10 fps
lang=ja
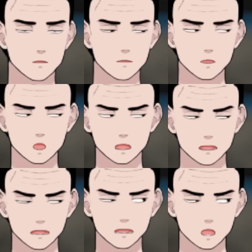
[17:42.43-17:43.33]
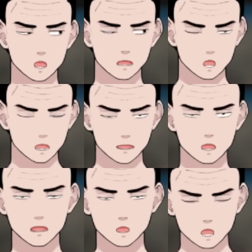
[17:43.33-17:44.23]
知らないような小学
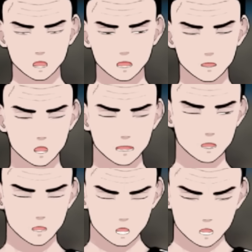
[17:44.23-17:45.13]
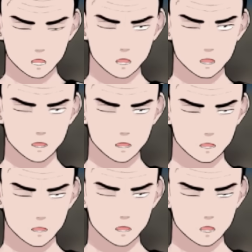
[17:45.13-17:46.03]
生までそんな風に、っ
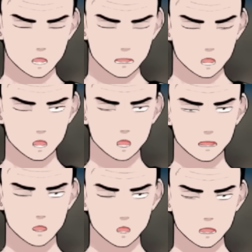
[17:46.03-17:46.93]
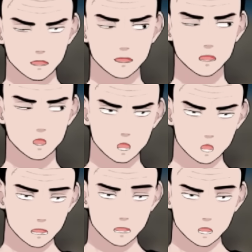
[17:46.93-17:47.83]
ていうことになると、話はもう
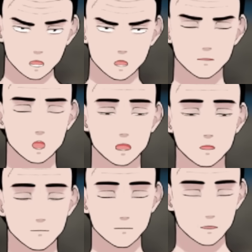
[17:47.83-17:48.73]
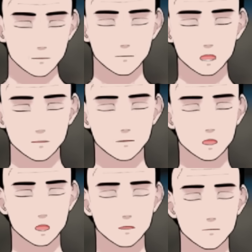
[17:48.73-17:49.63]
変わってくるわけですよね。
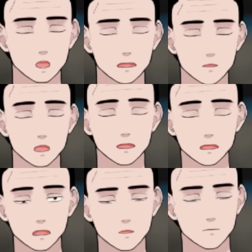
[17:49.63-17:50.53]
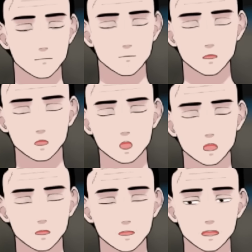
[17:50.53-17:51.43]
で、あれ私騙
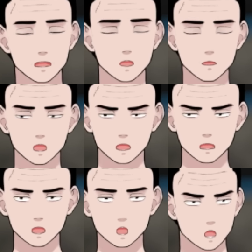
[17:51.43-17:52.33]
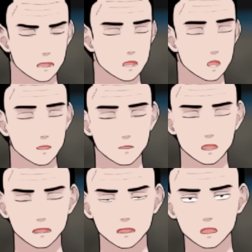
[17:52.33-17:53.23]
されてんじゃないか、いじめられてるんじゃな
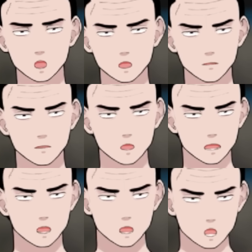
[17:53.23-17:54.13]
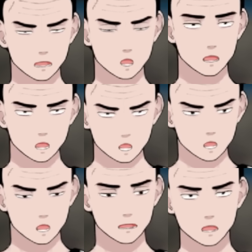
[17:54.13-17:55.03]
いかっていうふうになった時はもう遅い。
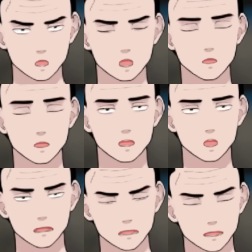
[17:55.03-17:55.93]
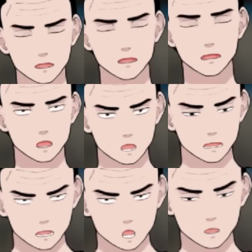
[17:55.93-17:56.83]
もう今更逆らえない、言えな
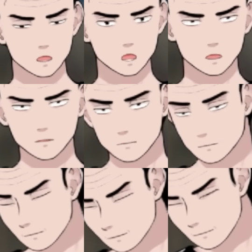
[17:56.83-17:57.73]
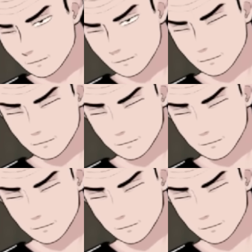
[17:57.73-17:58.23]
い。うん。